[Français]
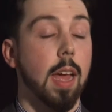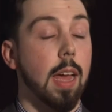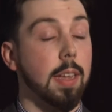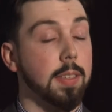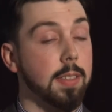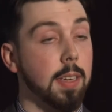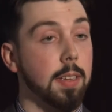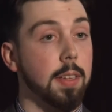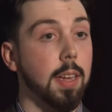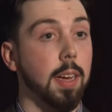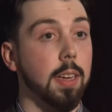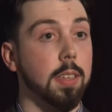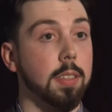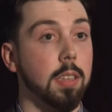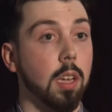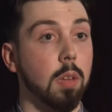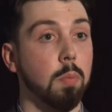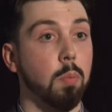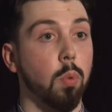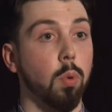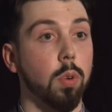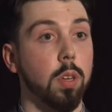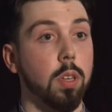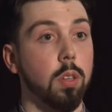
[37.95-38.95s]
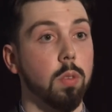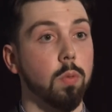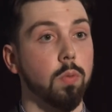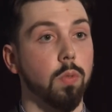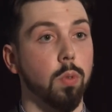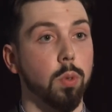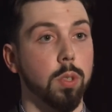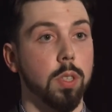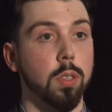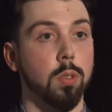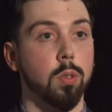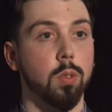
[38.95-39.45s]
assez intéressantes pour les
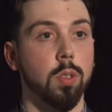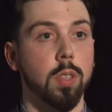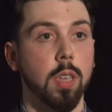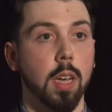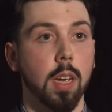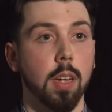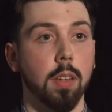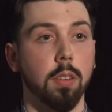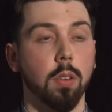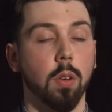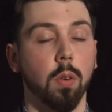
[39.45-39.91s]
nouveaux étudiants.